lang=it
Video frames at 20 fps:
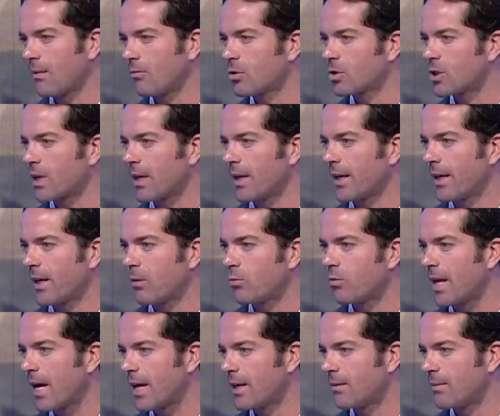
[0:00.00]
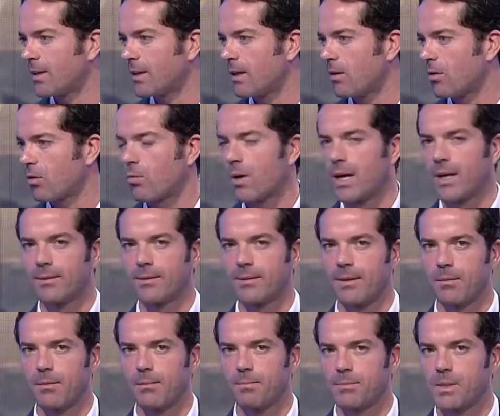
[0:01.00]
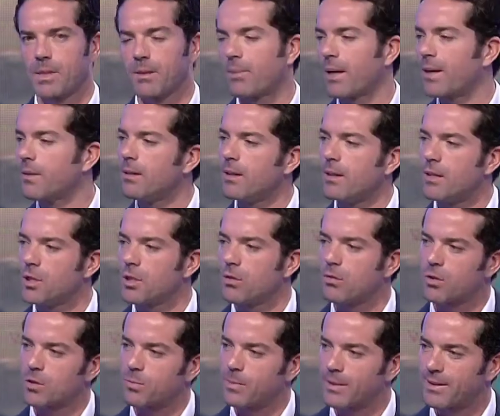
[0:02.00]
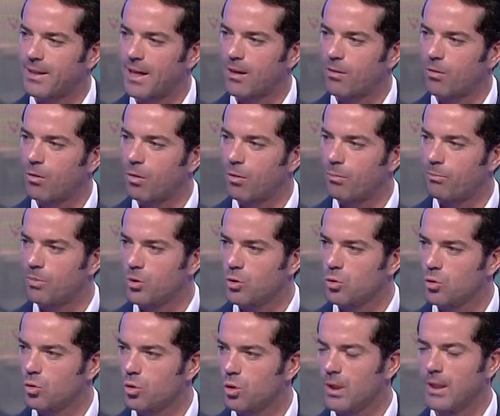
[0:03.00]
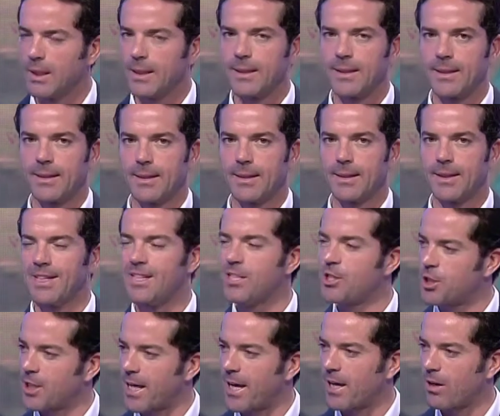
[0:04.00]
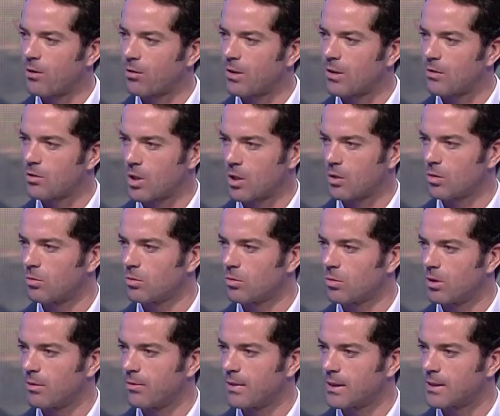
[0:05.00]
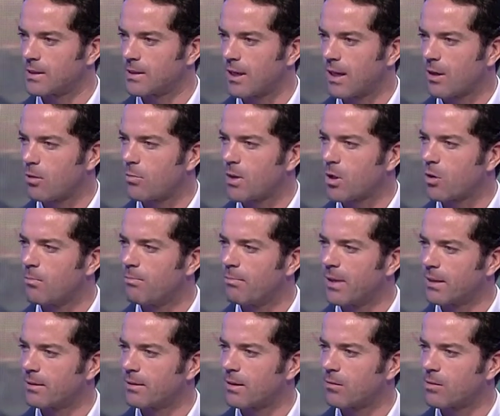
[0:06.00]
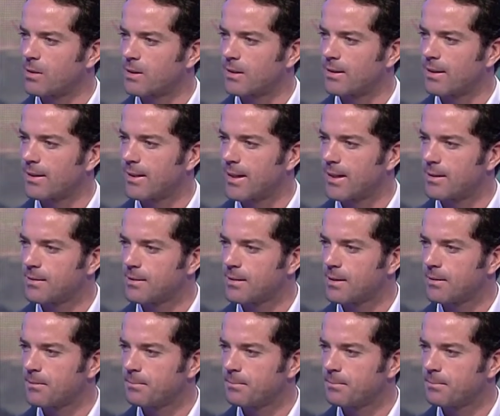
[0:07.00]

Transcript: la voce è unanime ed eloquente, si predilige uno spettacolo più eh, leggero da un certo punto di vista. Lei come commenta questa tendenza?